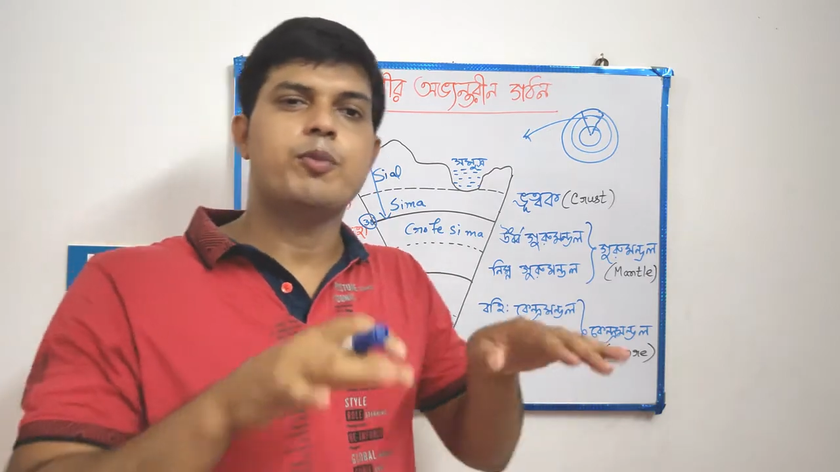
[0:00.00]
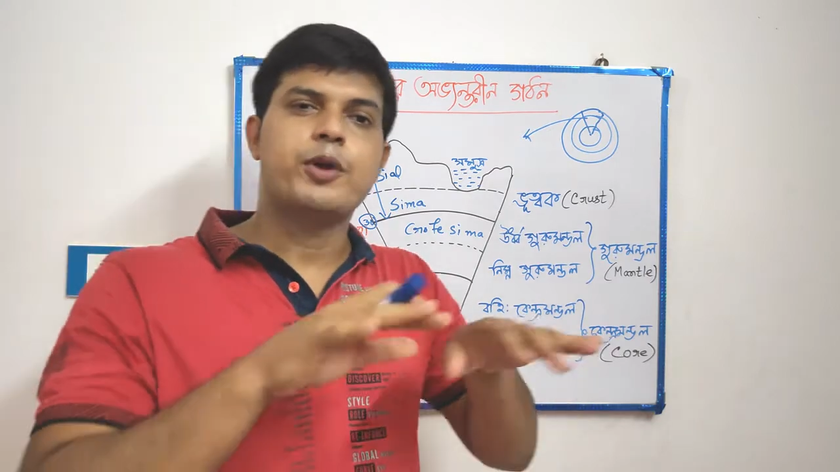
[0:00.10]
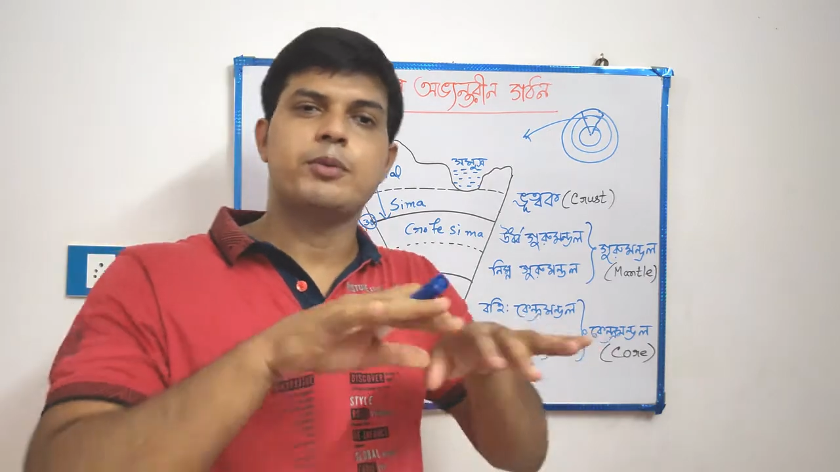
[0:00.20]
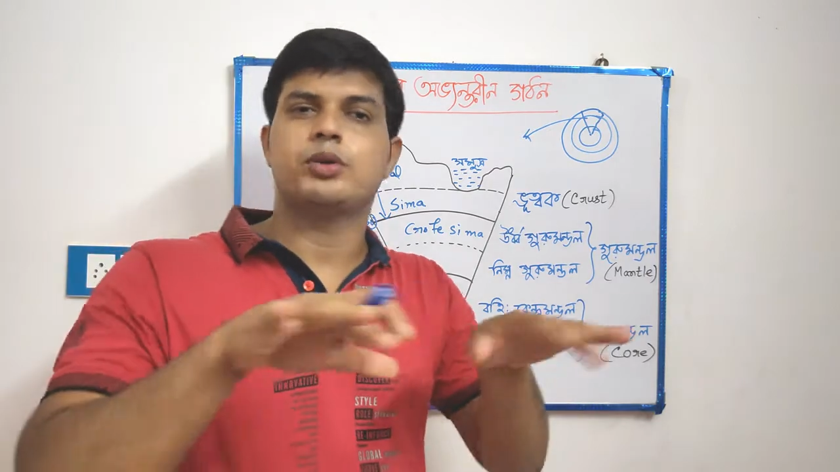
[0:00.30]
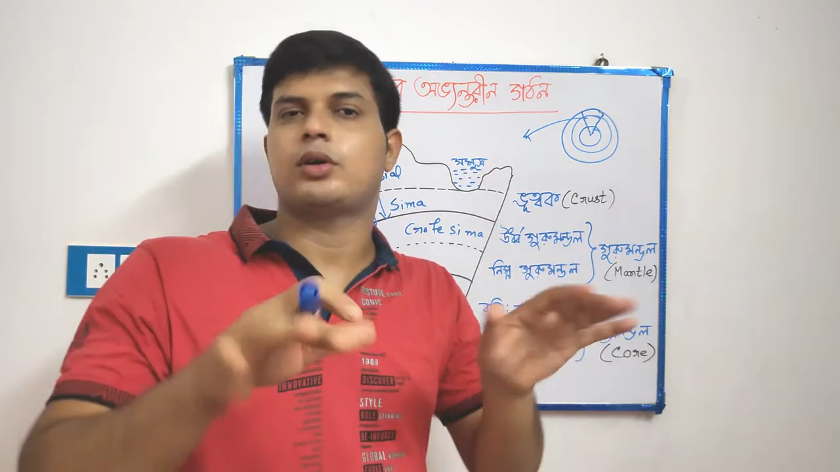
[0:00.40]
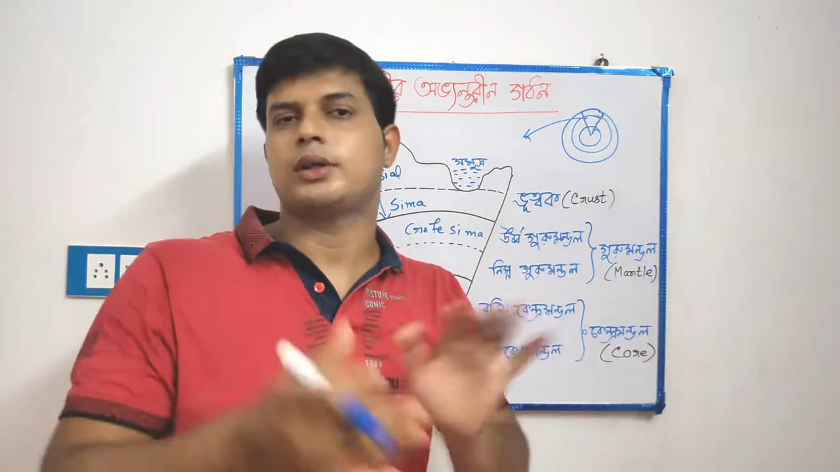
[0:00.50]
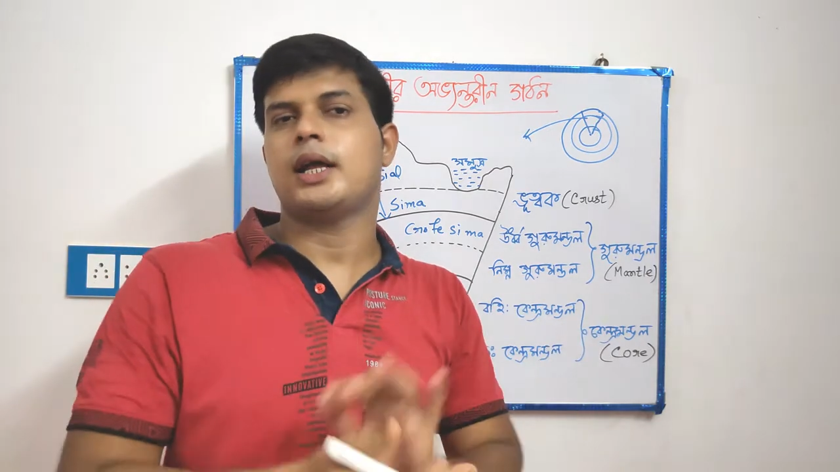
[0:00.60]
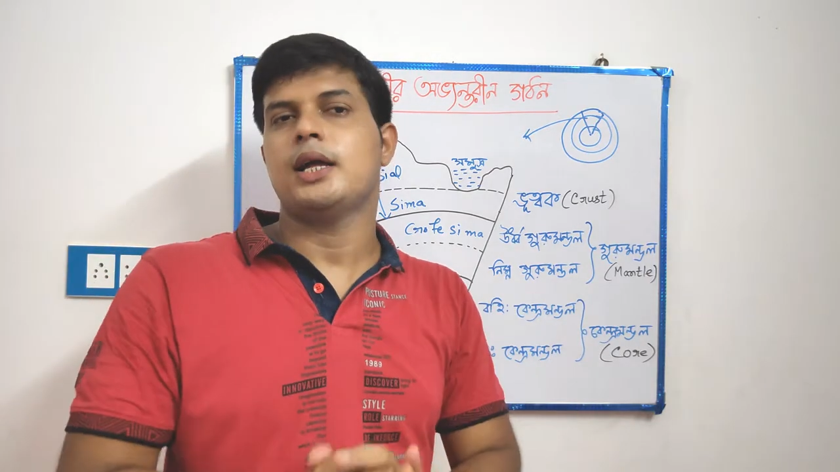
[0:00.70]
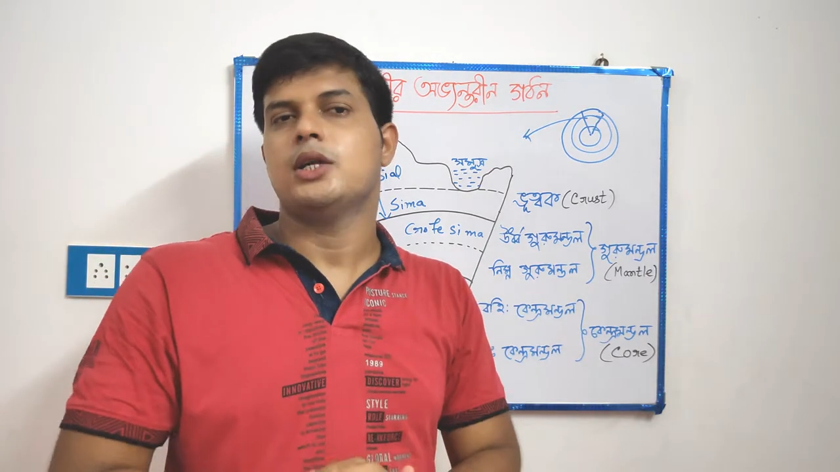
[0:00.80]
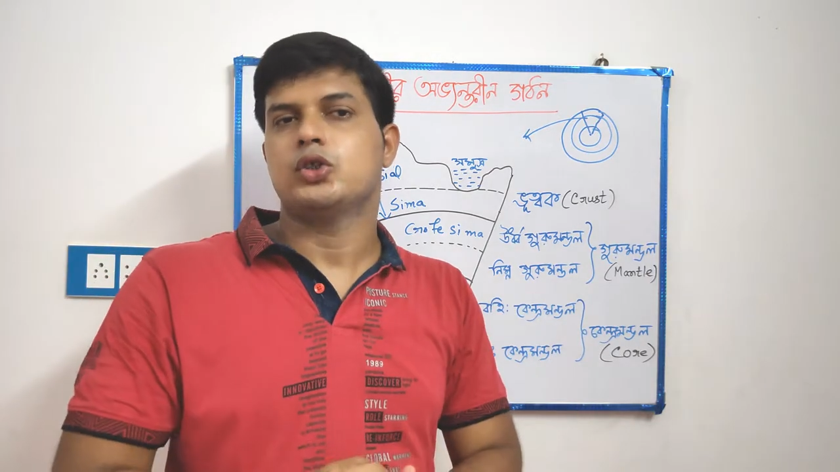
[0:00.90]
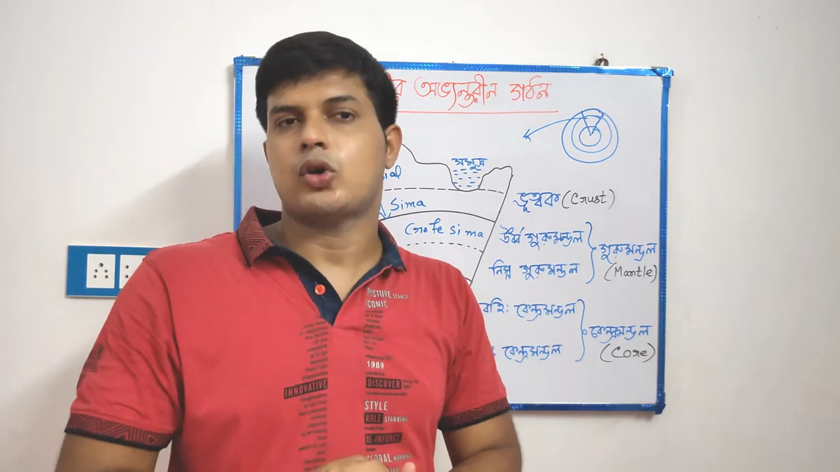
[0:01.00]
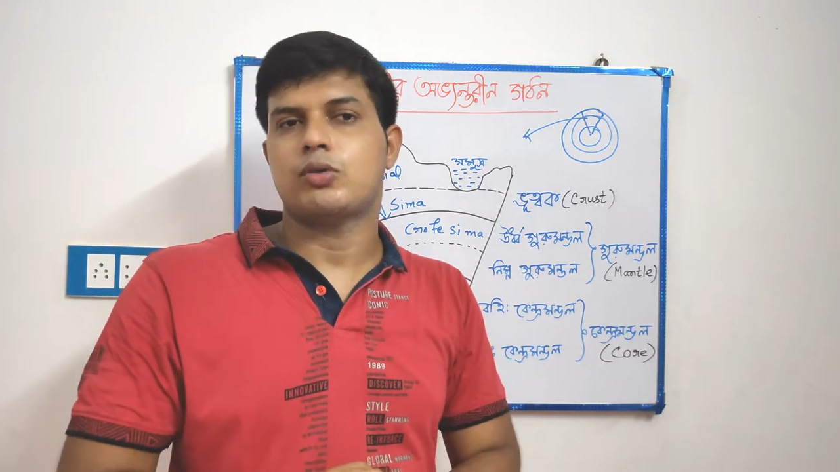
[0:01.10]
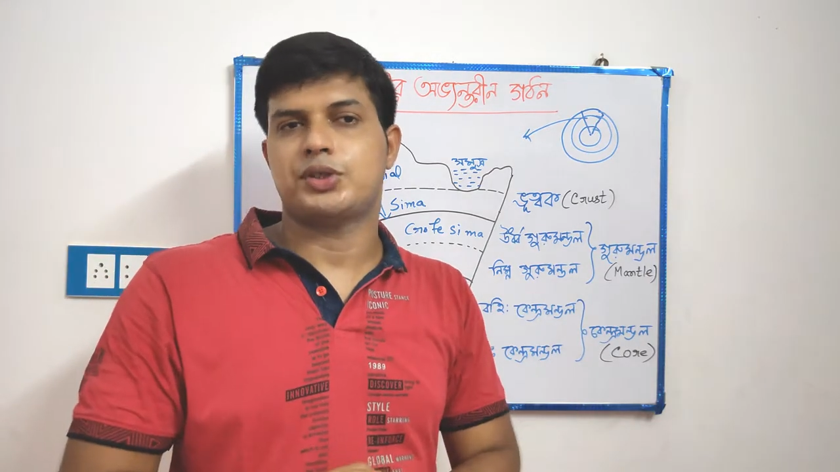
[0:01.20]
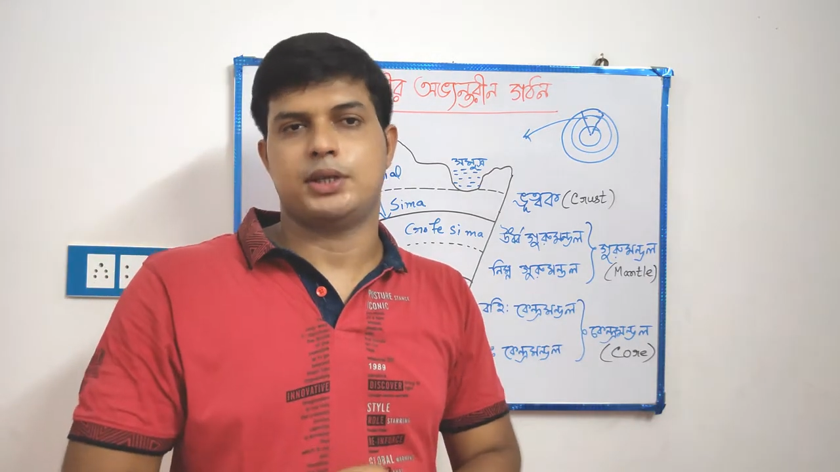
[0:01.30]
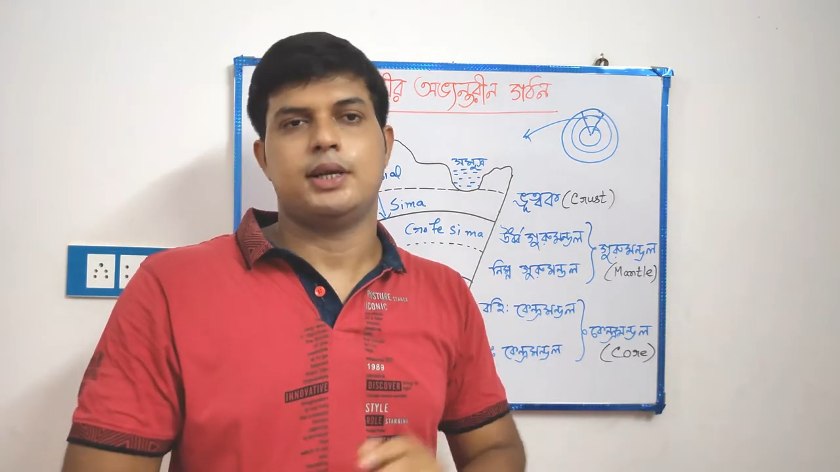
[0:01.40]
উপরের ভূতকটা
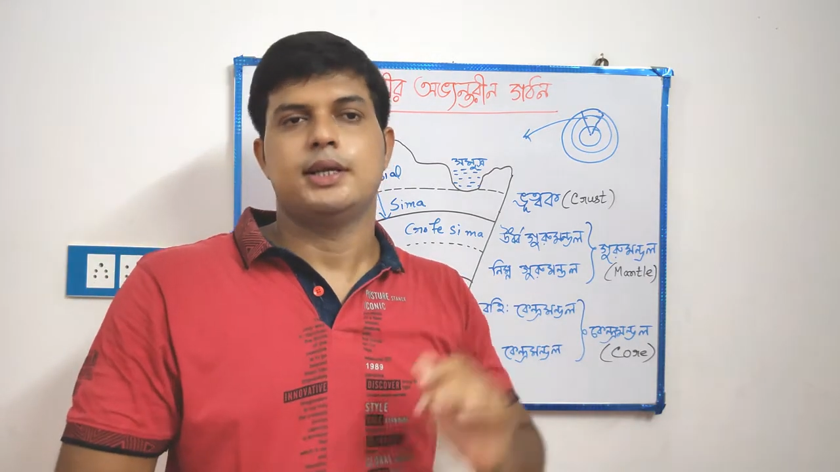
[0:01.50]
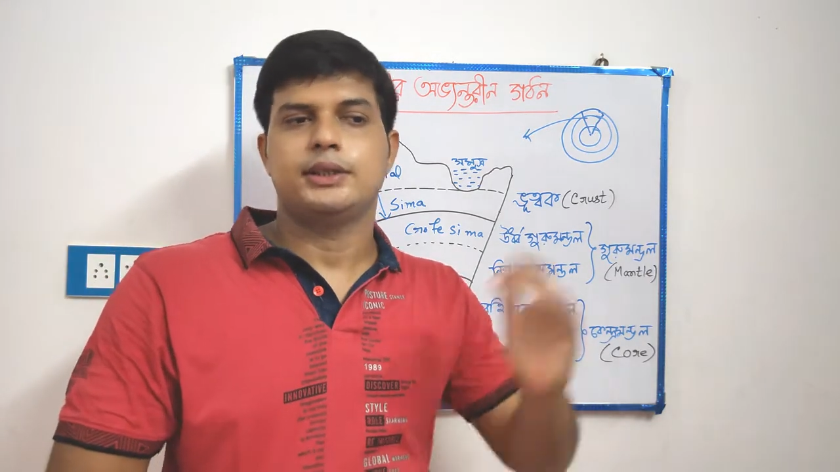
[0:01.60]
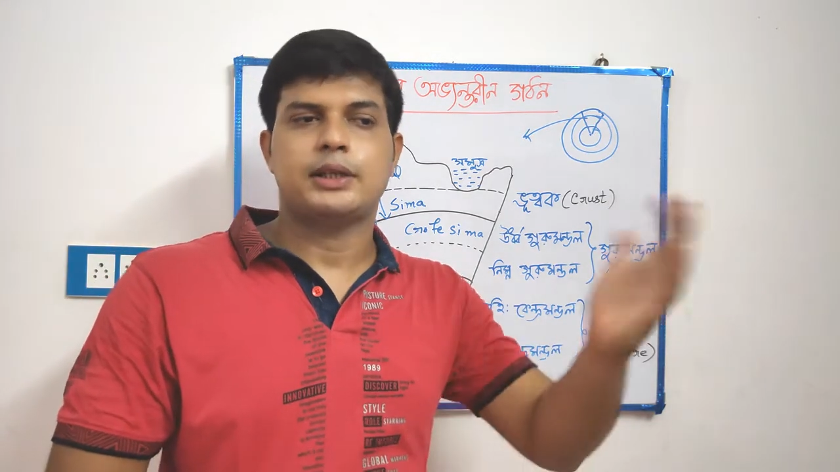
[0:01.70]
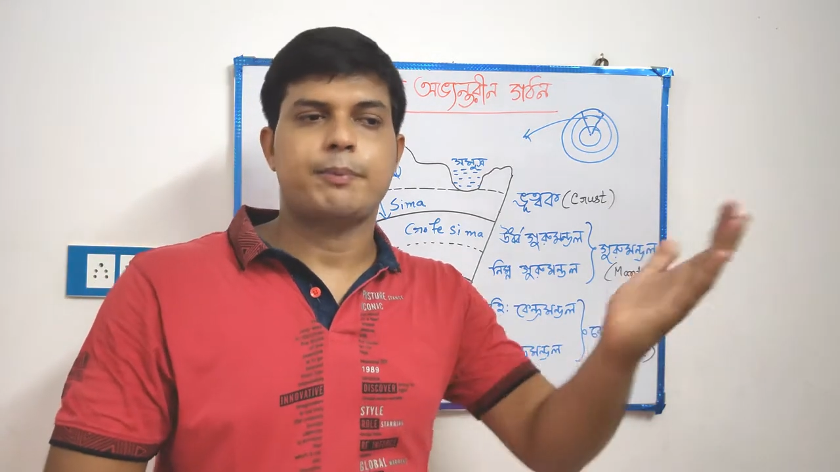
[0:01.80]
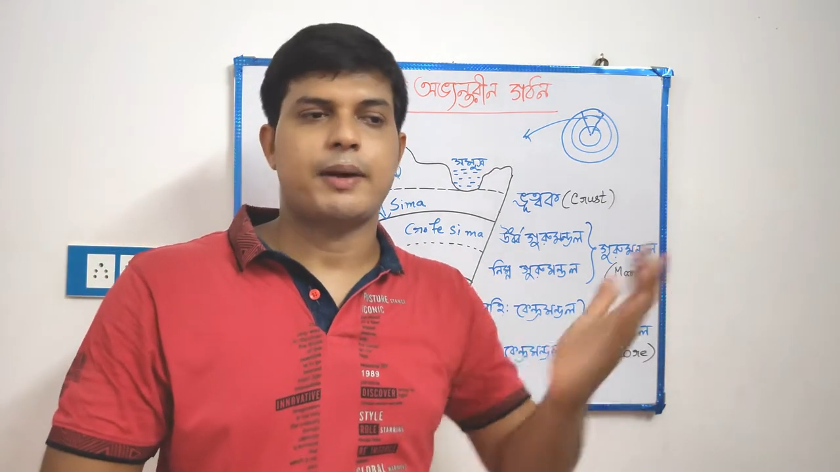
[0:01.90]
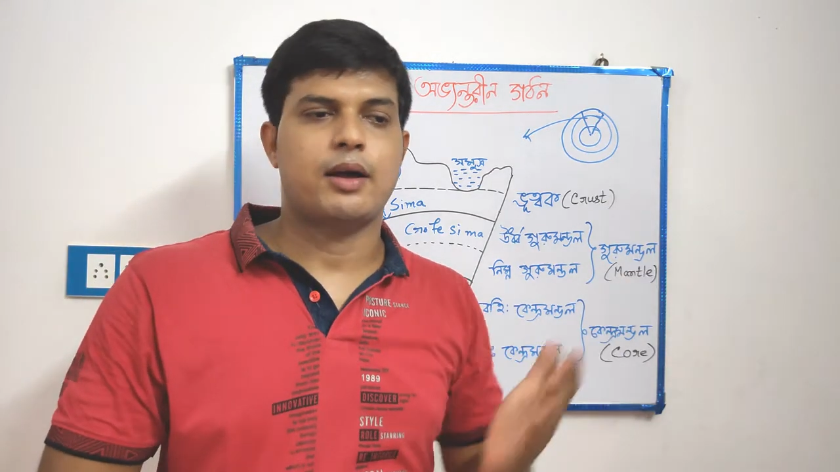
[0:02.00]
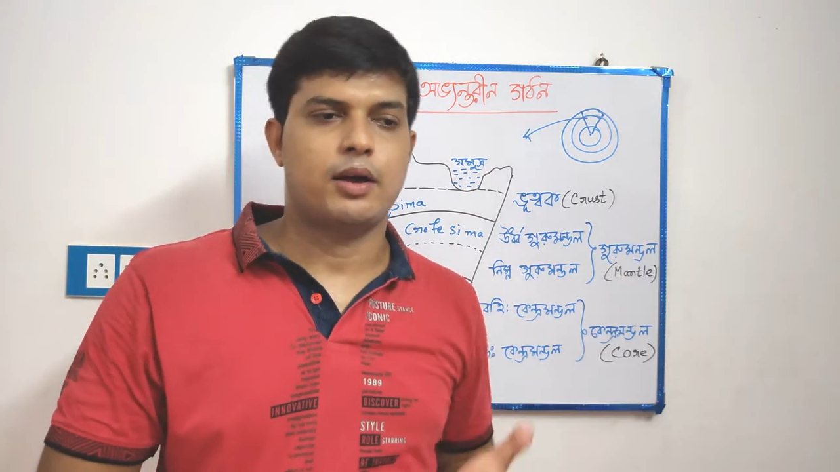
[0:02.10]
চলনশীল সেটা